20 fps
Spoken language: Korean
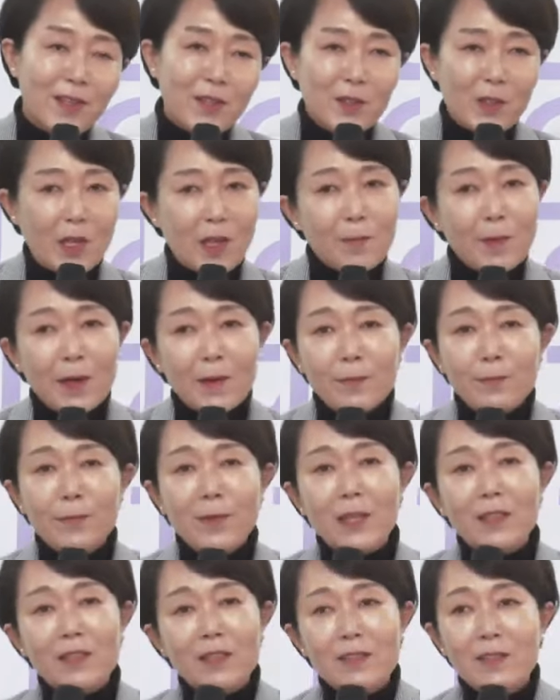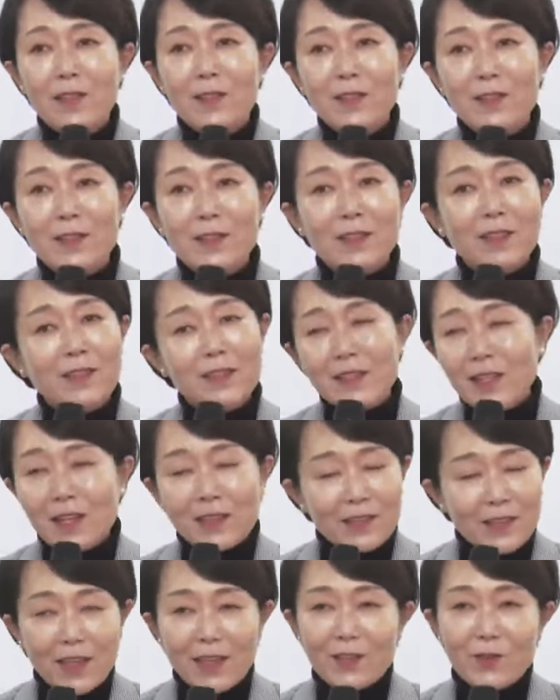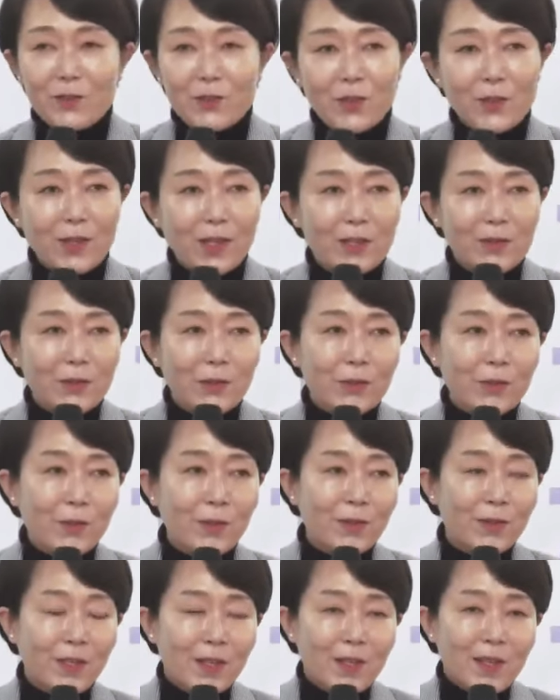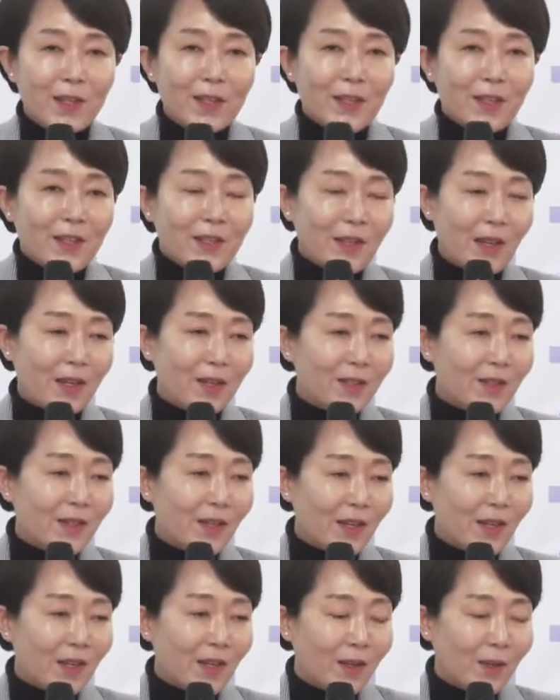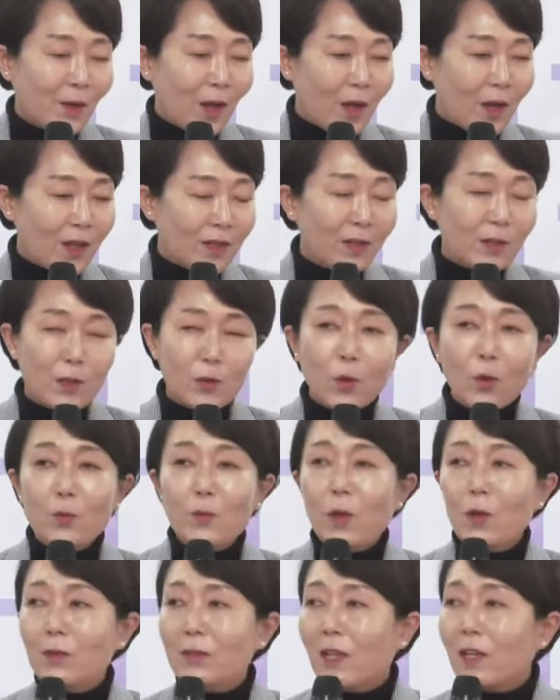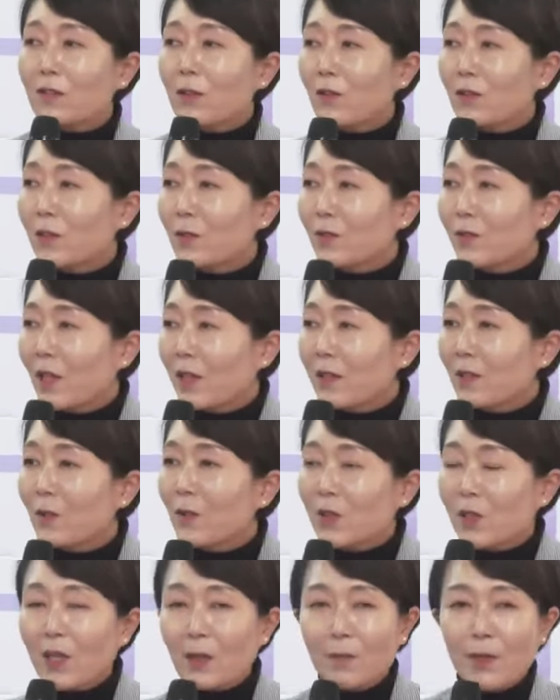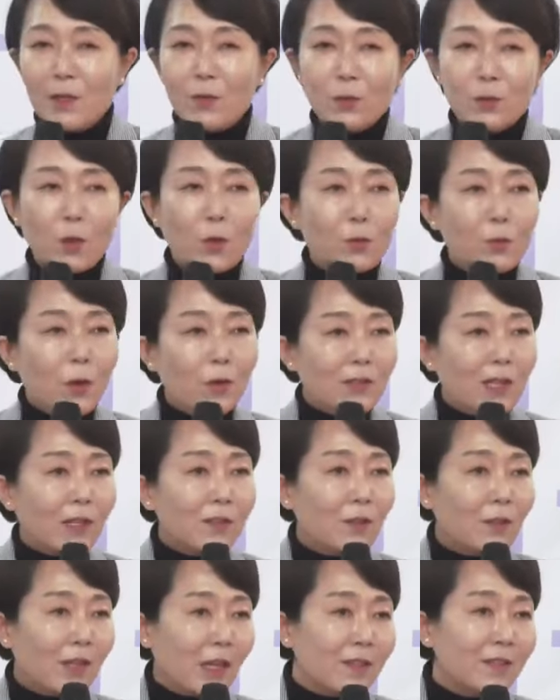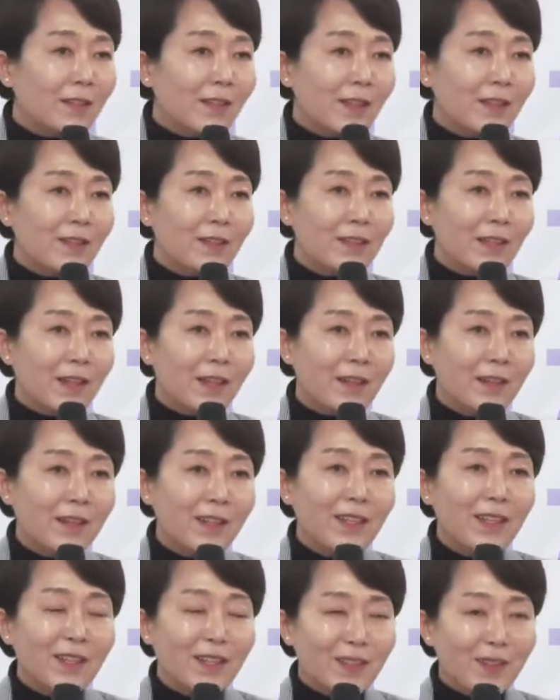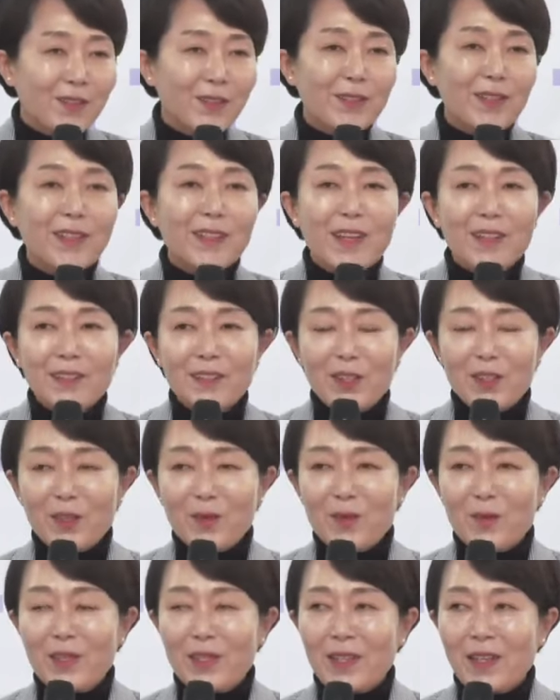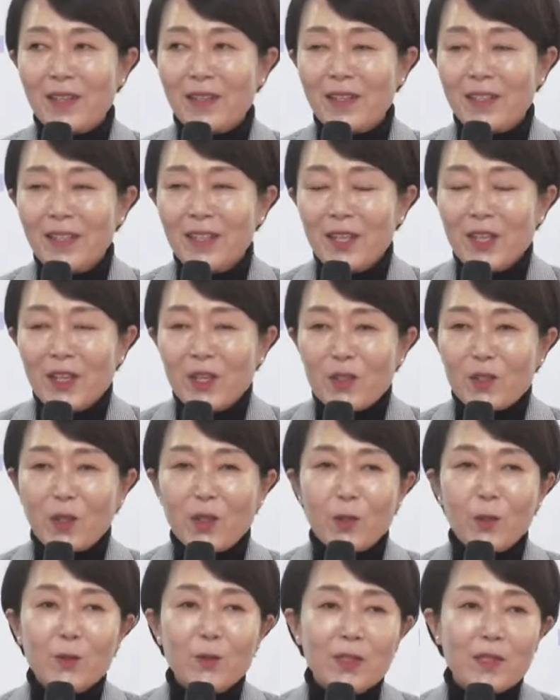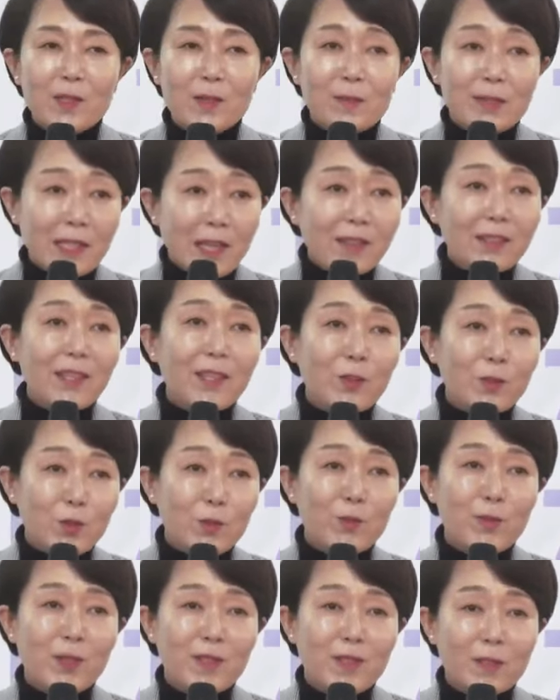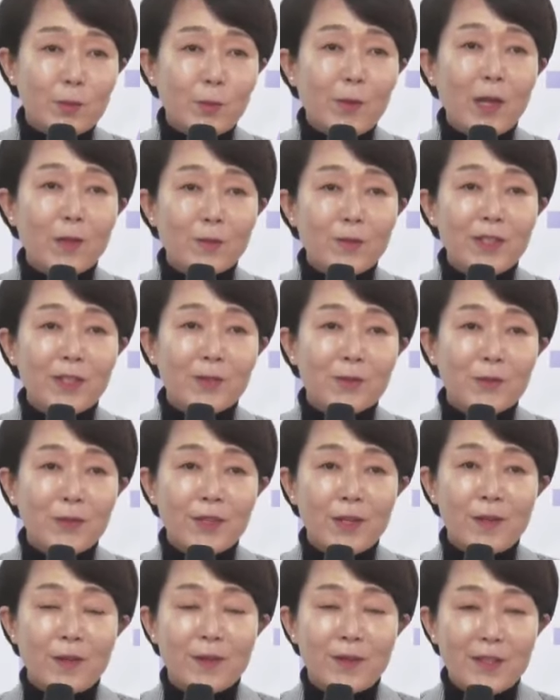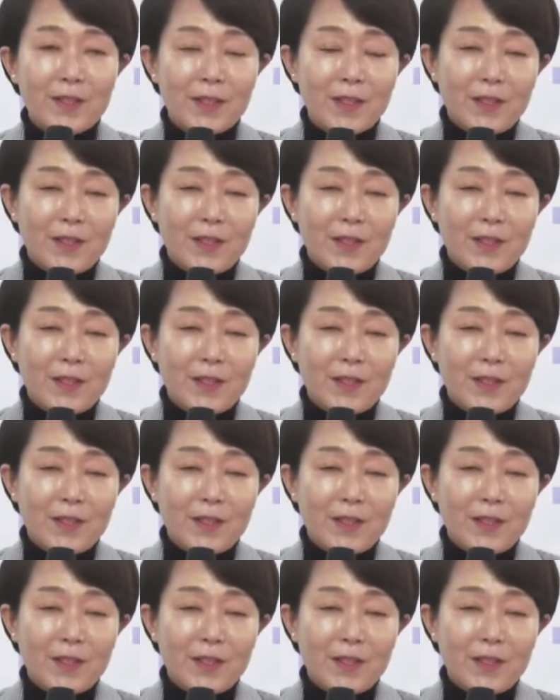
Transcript: 제 마음 같은 얘기를 그냥 다 해주셔가지고 야 이게 이렇게 동병상련이구나. 이것이야말로 동병상련 아니겠느냐 이런 생각을 했습니다. 저희도 지금 창당 준비를 좀 하고 있고요.